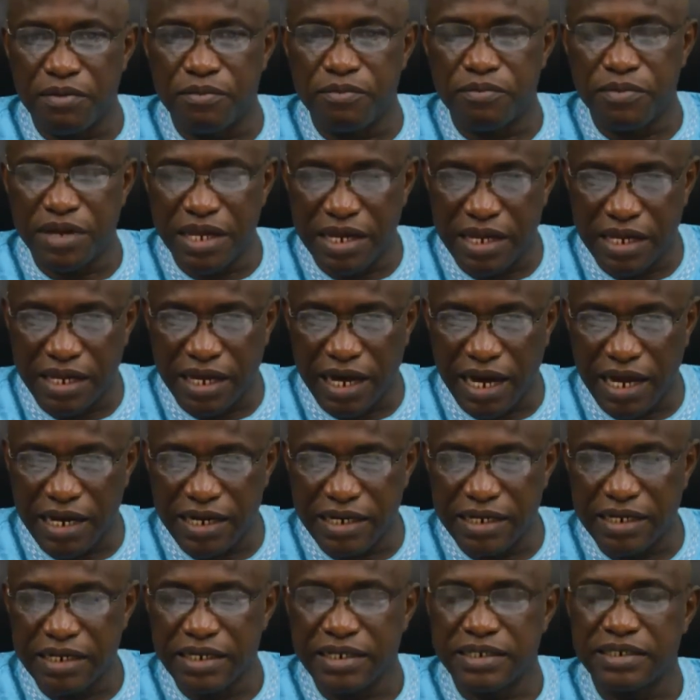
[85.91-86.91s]

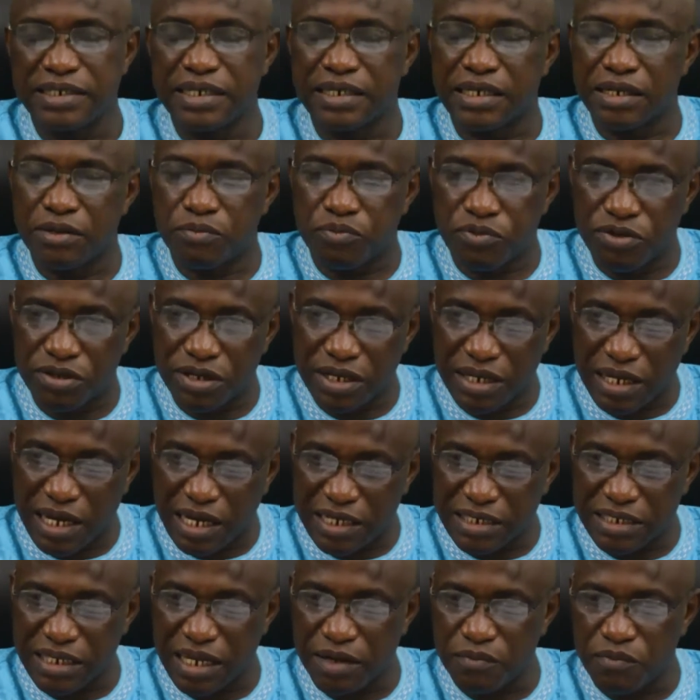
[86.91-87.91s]
médical, c'était plus de
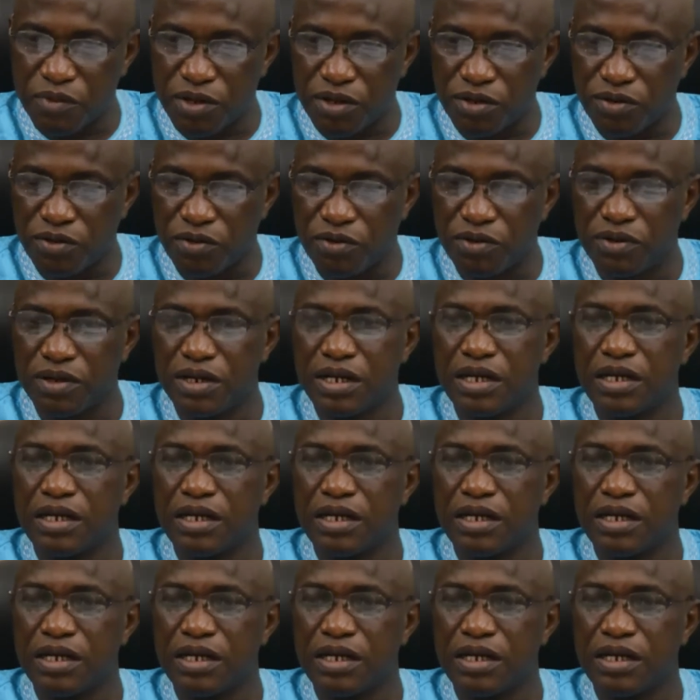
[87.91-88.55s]
400 millions.